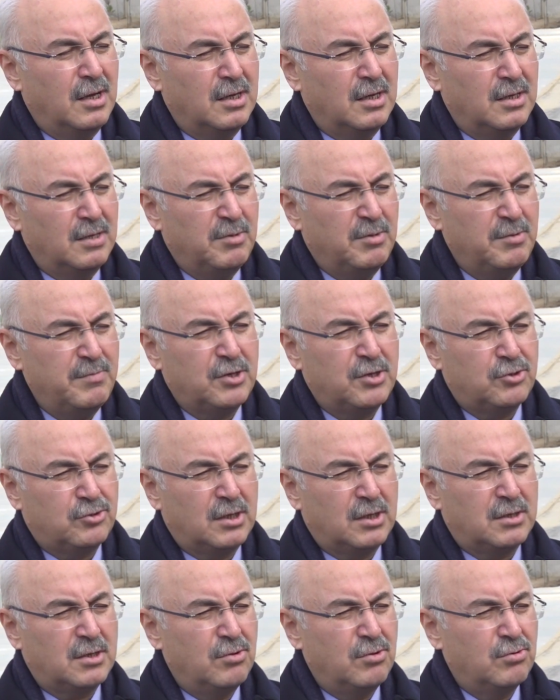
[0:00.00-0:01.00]

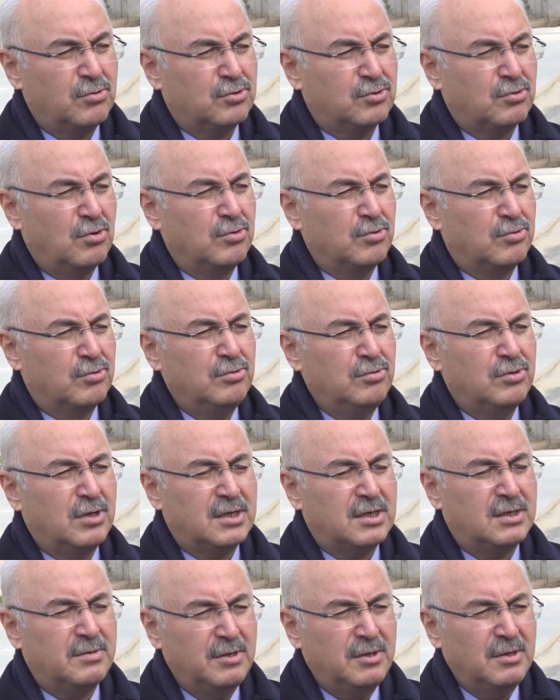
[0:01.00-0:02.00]
1589 e, konutunun
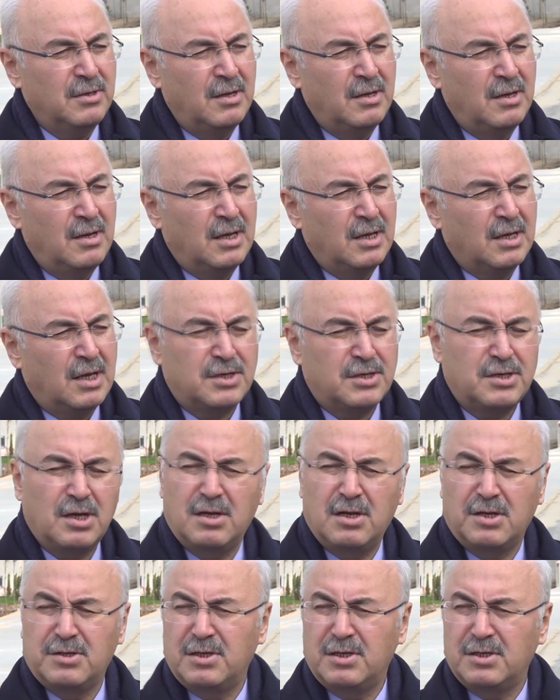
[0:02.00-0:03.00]
teslimini
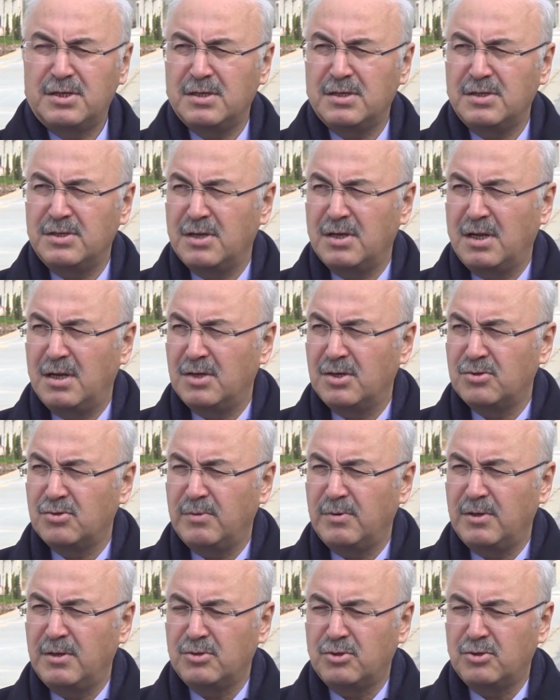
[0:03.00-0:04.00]
gerçekleştireceğiz inşallah
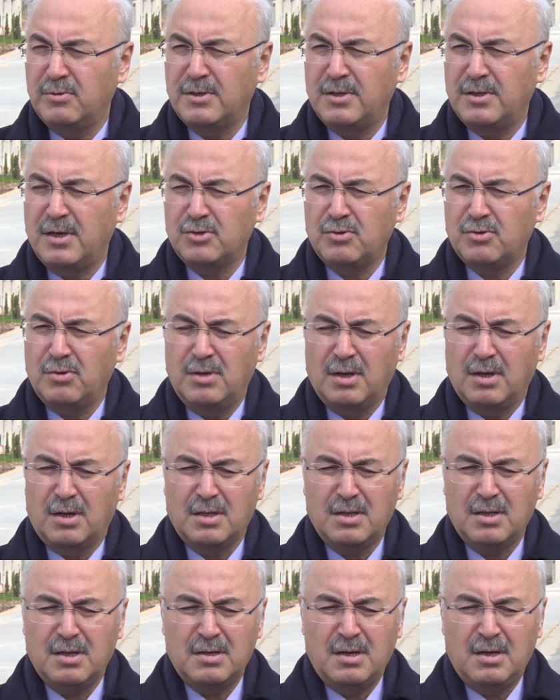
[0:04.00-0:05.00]
Şubat, Şubat ayı sonuna
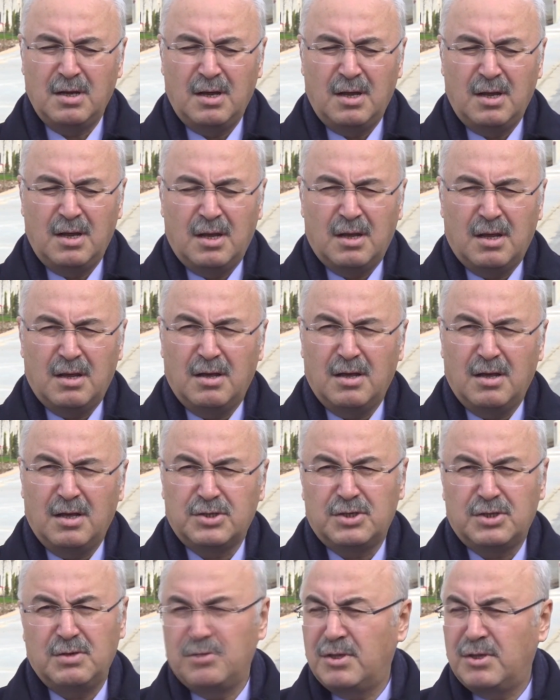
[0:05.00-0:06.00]
kadar. Ee,
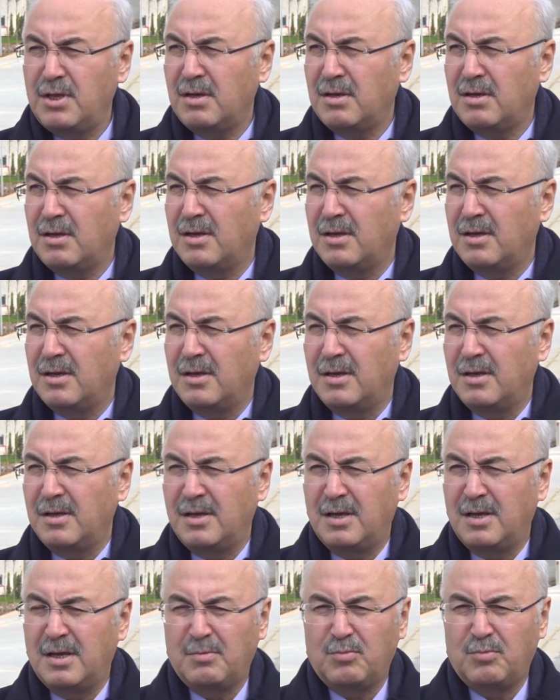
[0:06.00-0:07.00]
şimdi de e,
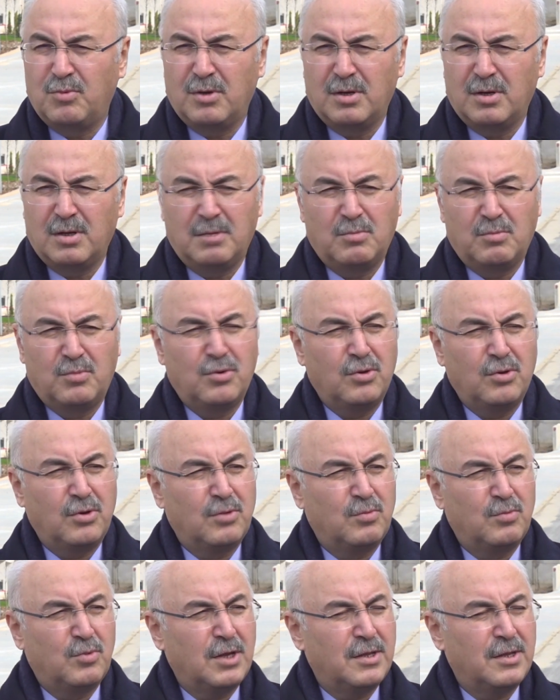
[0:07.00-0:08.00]
bu, bu
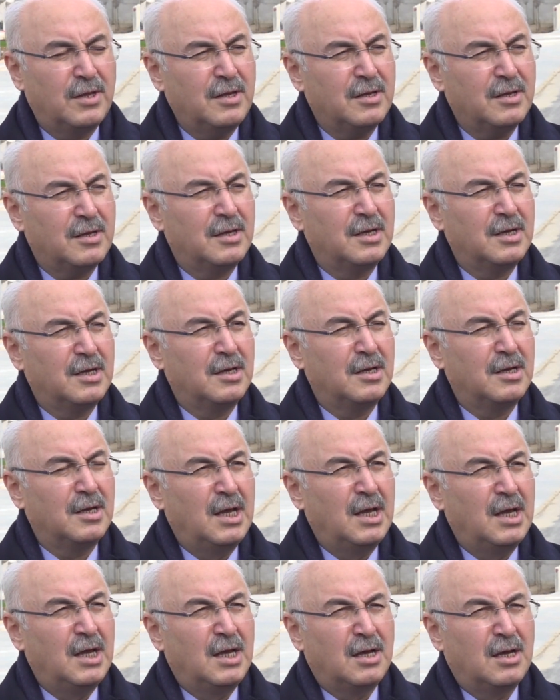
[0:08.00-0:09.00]
burada e,
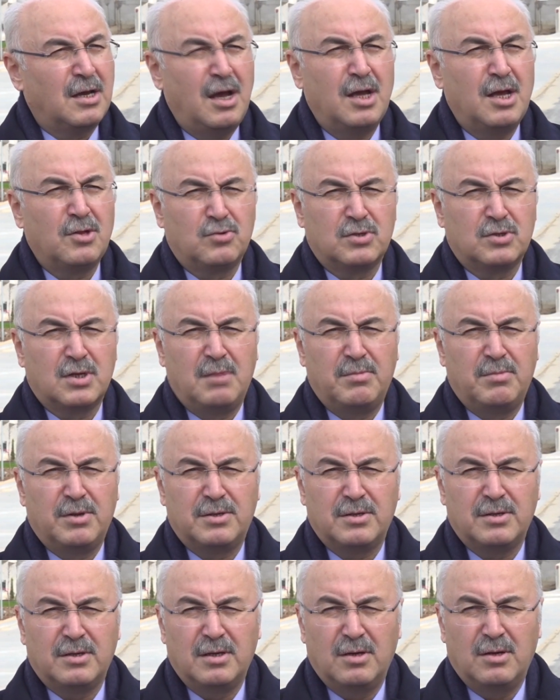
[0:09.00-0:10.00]
gayet güzel
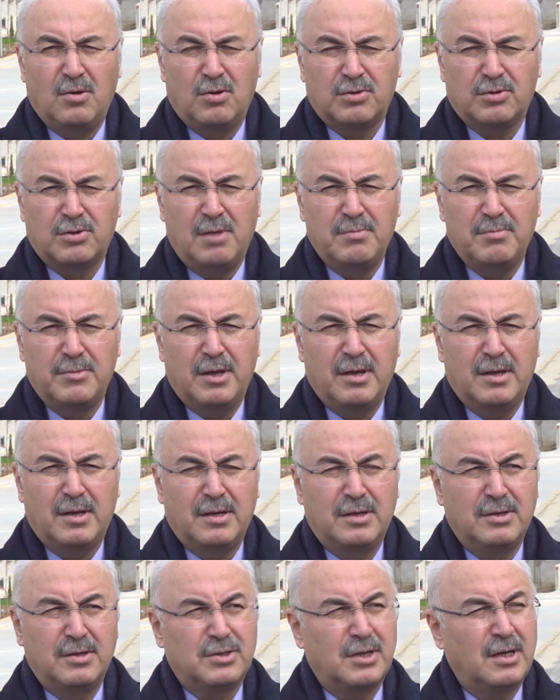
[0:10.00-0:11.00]
bir e, ortamda
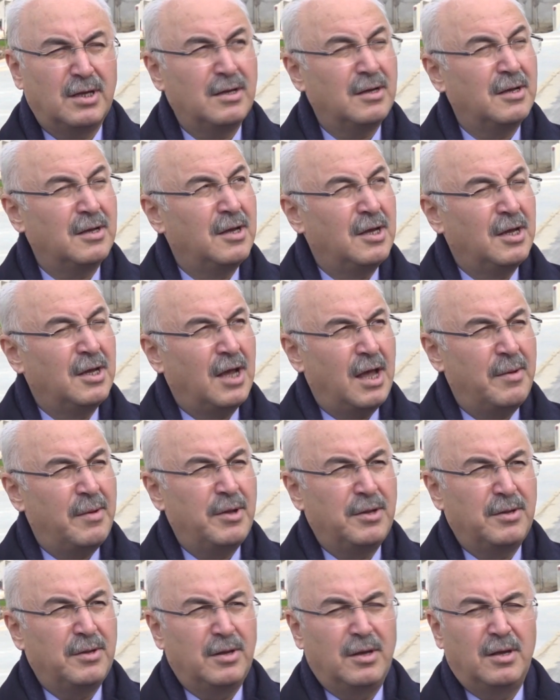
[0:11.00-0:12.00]
işte
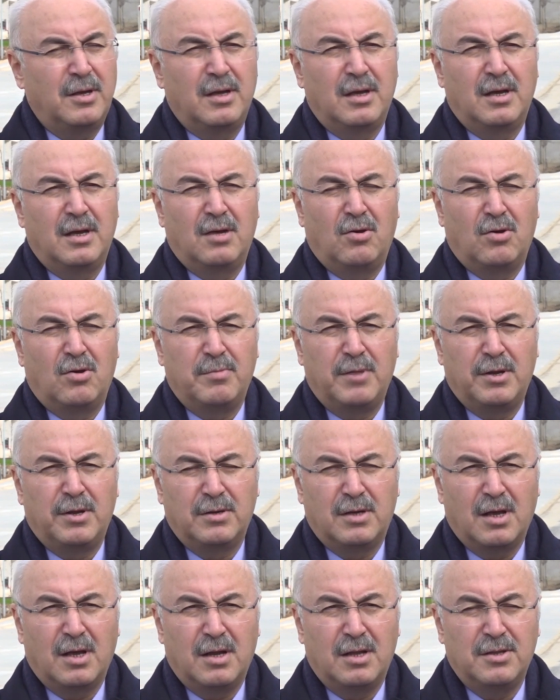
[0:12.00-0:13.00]
hemen e,
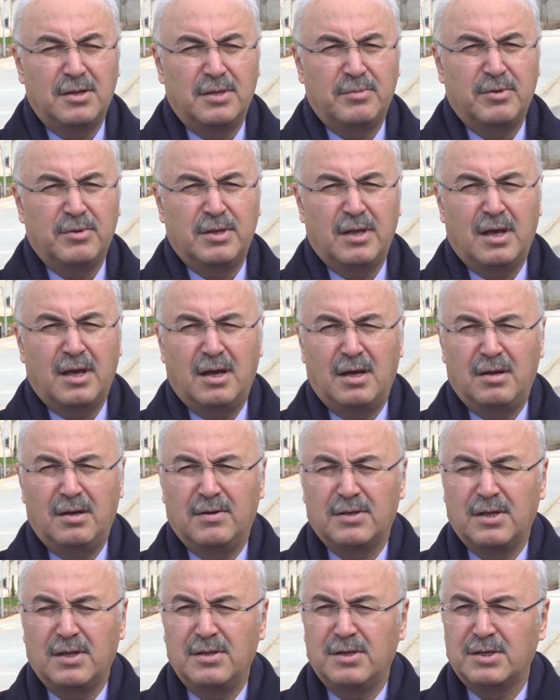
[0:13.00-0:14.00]
ormanlık alan dibinde
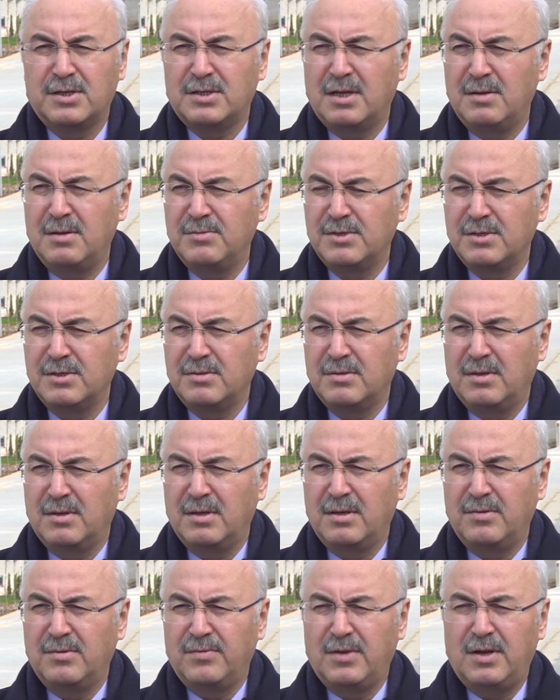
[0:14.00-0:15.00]
vatandaşlarımızın
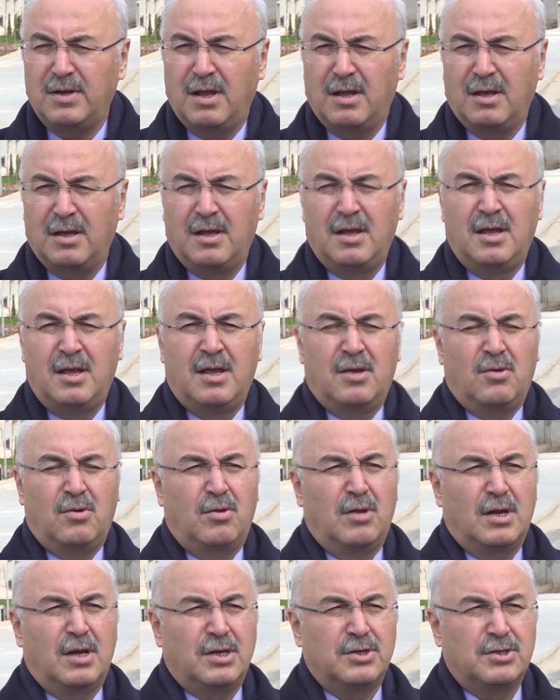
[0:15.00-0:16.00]
e, villa
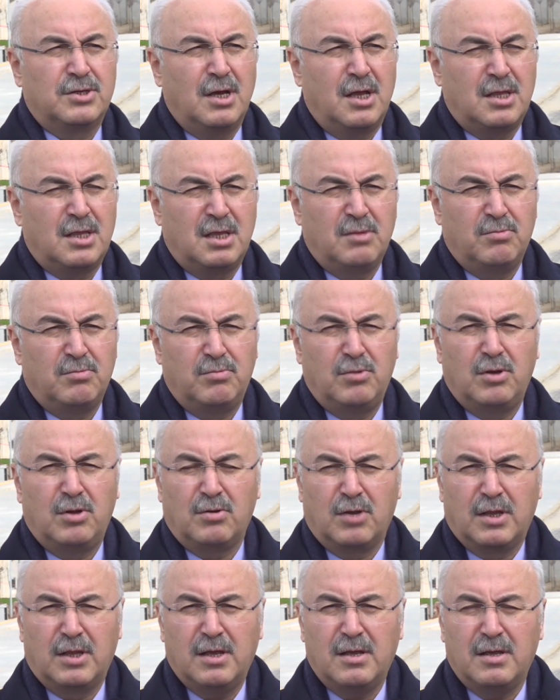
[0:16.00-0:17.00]
olarak inşa ettiği bir
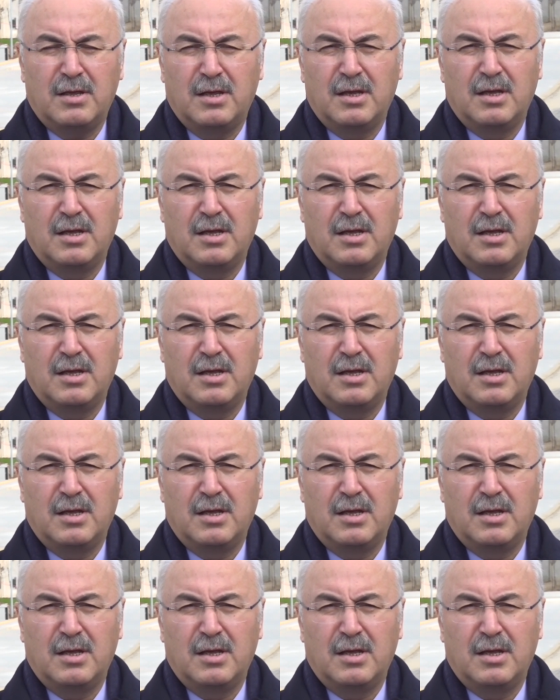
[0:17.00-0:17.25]
bölgede e,